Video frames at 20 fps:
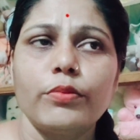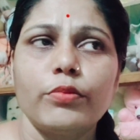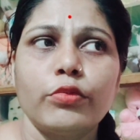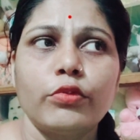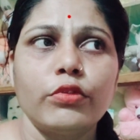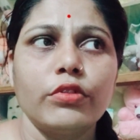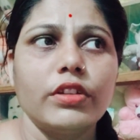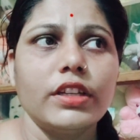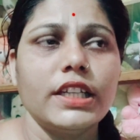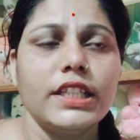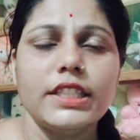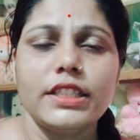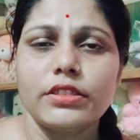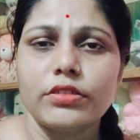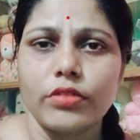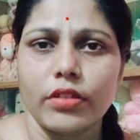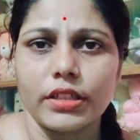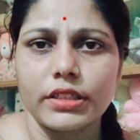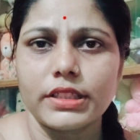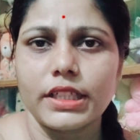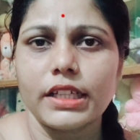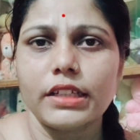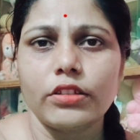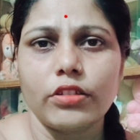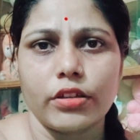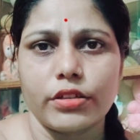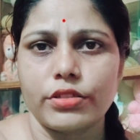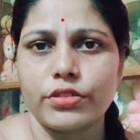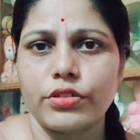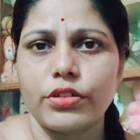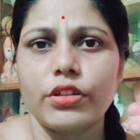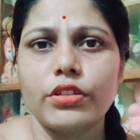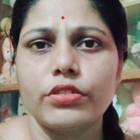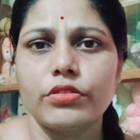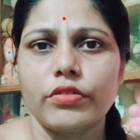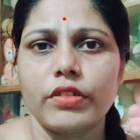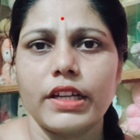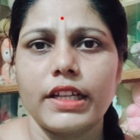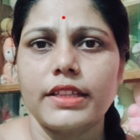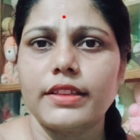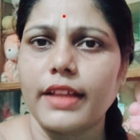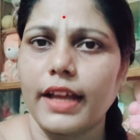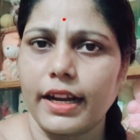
পুরো নিজের সংসার তছনছ করে